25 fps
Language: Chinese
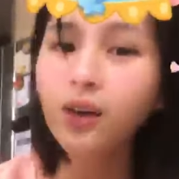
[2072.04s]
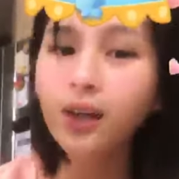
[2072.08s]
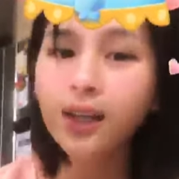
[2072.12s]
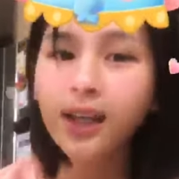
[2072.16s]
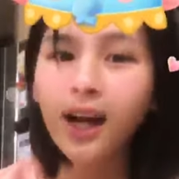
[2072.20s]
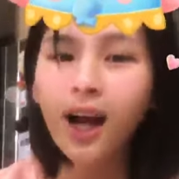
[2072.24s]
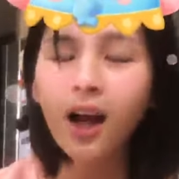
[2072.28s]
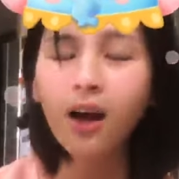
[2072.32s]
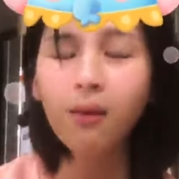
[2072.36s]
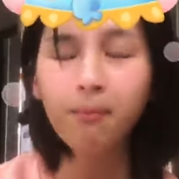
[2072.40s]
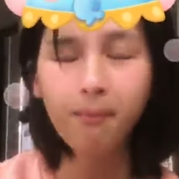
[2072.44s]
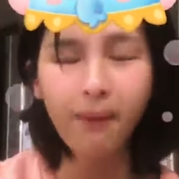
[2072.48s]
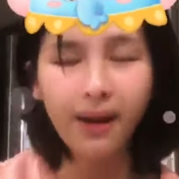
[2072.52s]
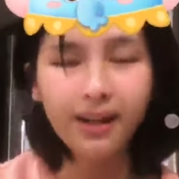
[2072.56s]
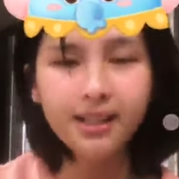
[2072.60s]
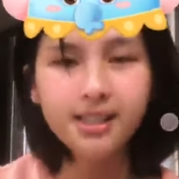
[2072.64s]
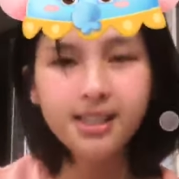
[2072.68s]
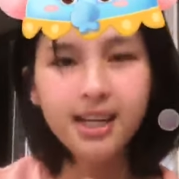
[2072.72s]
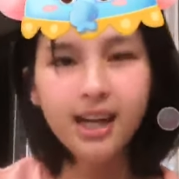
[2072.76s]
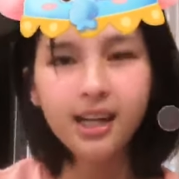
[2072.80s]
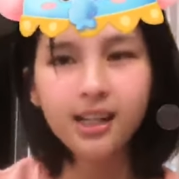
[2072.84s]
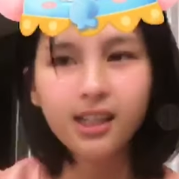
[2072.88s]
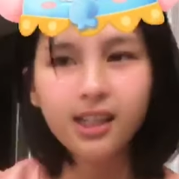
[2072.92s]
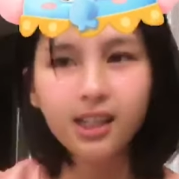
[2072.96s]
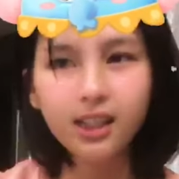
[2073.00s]
为刚好搬
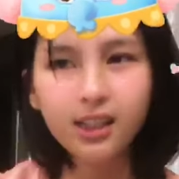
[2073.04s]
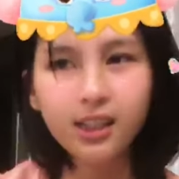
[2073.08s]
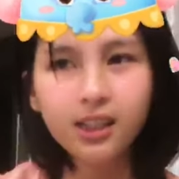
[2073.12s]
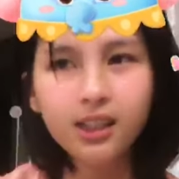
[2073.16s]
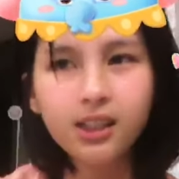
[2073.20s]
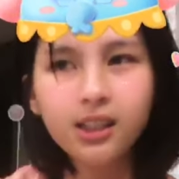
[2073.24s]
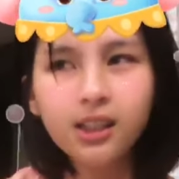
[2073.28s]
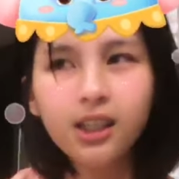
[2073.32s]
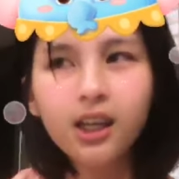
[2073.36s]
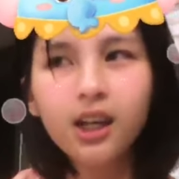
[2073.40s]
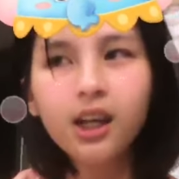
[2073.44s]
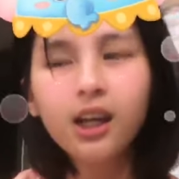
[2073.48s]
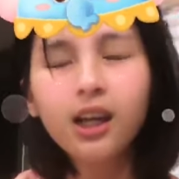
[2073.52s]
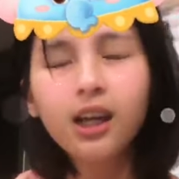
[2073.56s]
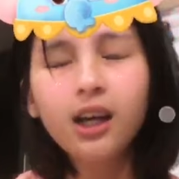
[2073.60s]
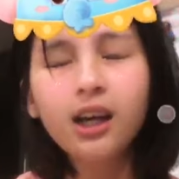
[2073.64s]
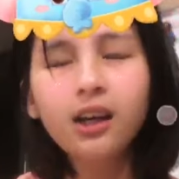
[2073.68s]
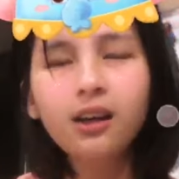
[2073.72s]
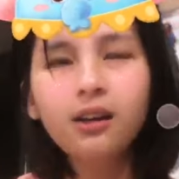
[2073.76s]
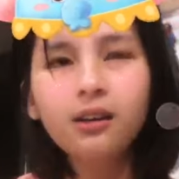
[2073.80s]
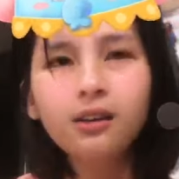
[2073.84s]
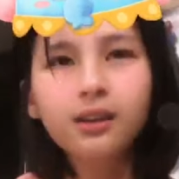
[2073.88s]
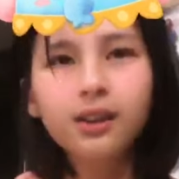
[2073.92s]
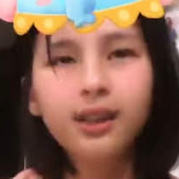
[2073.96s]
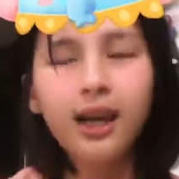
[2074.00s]
家了也是，
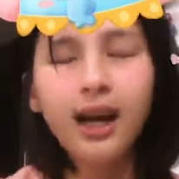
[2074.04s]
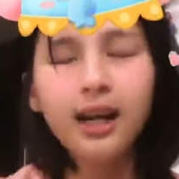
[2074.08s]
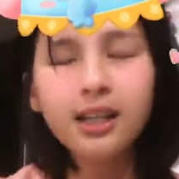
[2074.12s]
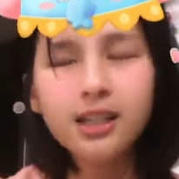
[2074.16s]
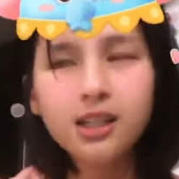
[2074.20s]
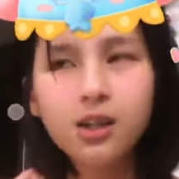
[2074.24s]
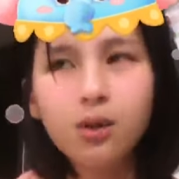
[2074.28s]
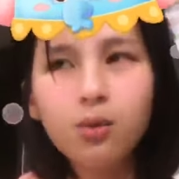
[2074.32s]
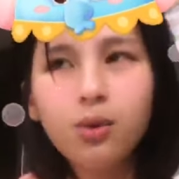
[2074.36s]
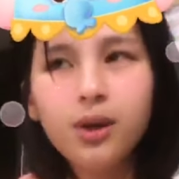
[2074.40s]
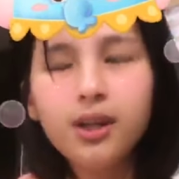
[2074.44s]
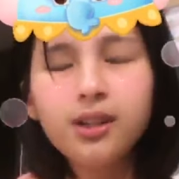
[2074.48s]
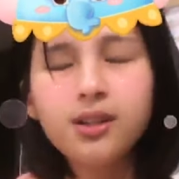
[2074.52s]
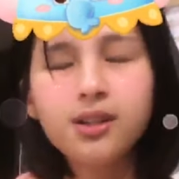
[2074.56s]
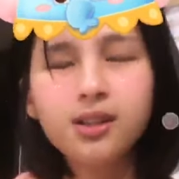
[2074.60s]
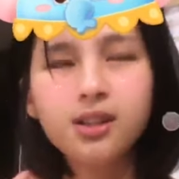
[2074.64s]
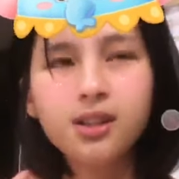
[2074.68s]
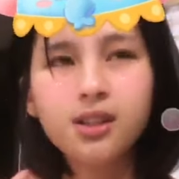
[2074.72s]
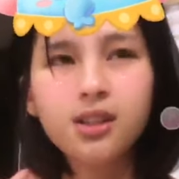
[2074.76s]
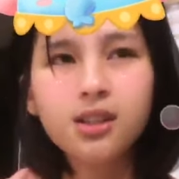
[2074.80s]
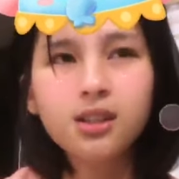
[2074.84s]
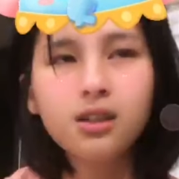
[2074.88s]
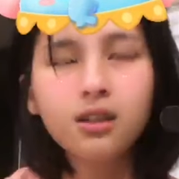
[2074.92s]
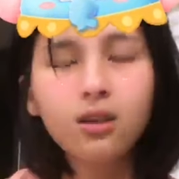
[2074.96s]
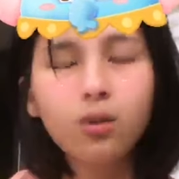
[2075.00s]
他这个位置
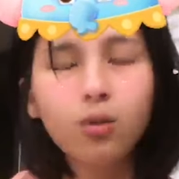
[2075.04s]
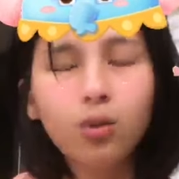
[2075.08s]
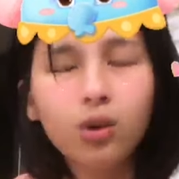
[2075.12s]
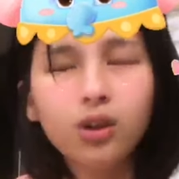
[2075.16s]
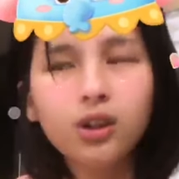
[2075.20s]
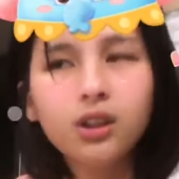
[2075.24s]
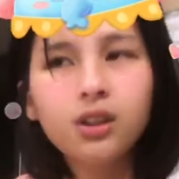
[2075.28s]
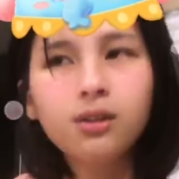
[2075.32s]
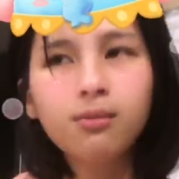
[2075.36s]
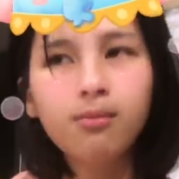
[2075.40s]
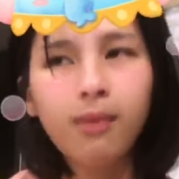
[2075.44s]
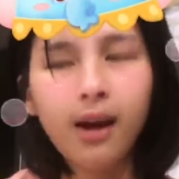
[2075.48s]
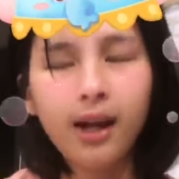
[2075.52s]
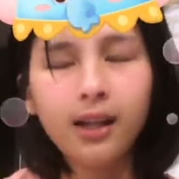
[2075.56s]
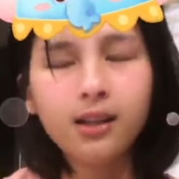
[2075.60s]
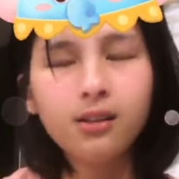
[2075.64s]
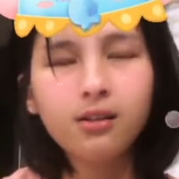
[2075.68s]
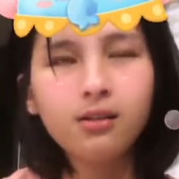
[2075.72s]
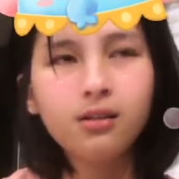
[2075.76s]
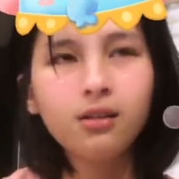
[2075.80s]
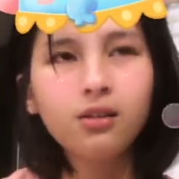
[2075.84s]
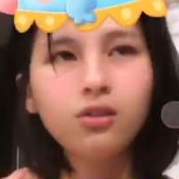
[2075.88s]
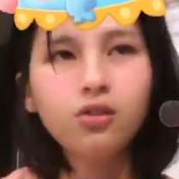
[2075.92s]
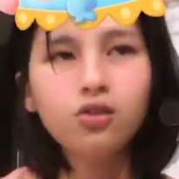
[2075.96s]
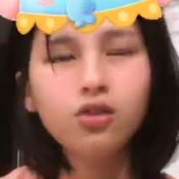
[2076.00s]
是我是蛮
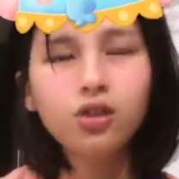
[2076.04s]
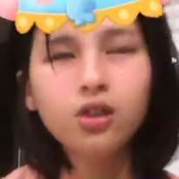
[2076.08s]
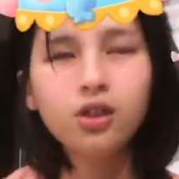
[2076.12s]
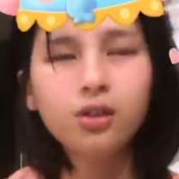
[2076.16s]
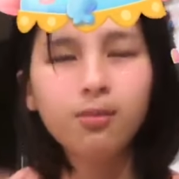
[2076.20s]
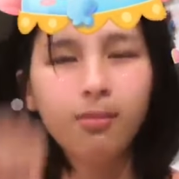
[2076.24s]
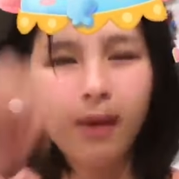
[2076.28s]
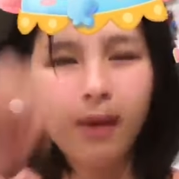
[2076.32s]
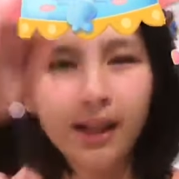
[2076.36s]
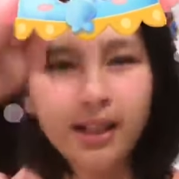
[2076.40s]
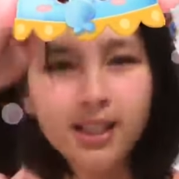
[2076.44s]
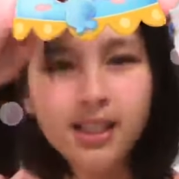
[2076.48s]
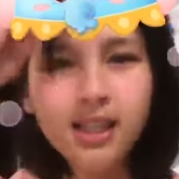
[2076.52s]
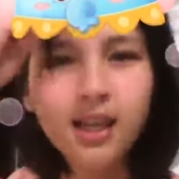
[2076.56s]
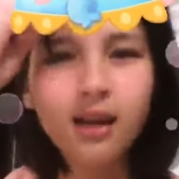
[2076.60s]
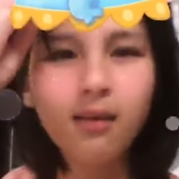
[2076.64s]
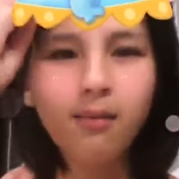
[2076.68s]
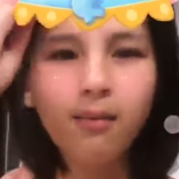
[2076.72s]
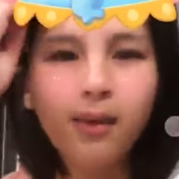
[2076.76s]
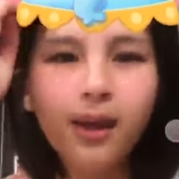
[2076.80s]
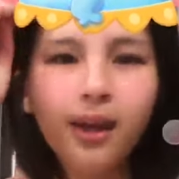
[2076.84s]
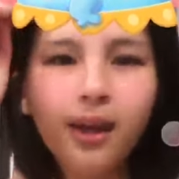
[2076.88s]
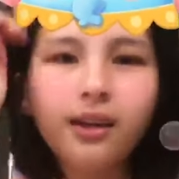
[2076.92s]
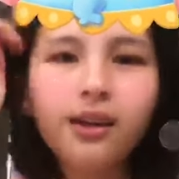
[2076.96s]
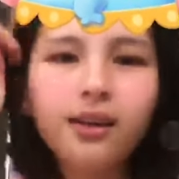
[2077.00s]
就是蛮前
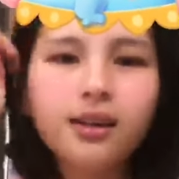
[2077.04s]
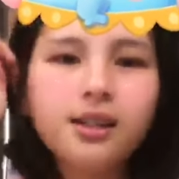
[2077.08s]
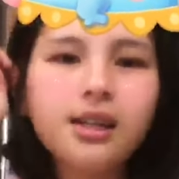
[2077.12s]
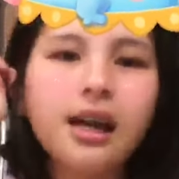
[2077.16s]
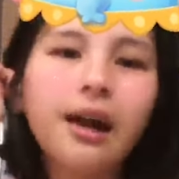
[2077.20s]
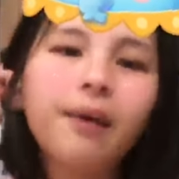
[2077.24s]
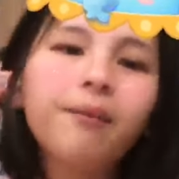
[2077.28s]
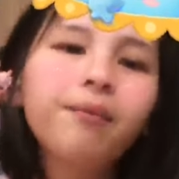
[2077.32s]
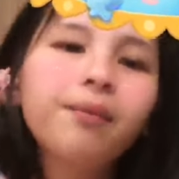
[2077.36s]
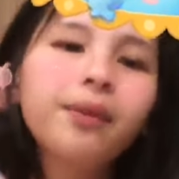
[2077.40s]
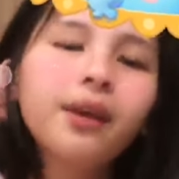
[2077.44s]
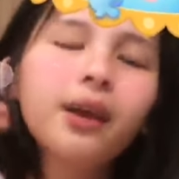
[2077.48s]
面的这样。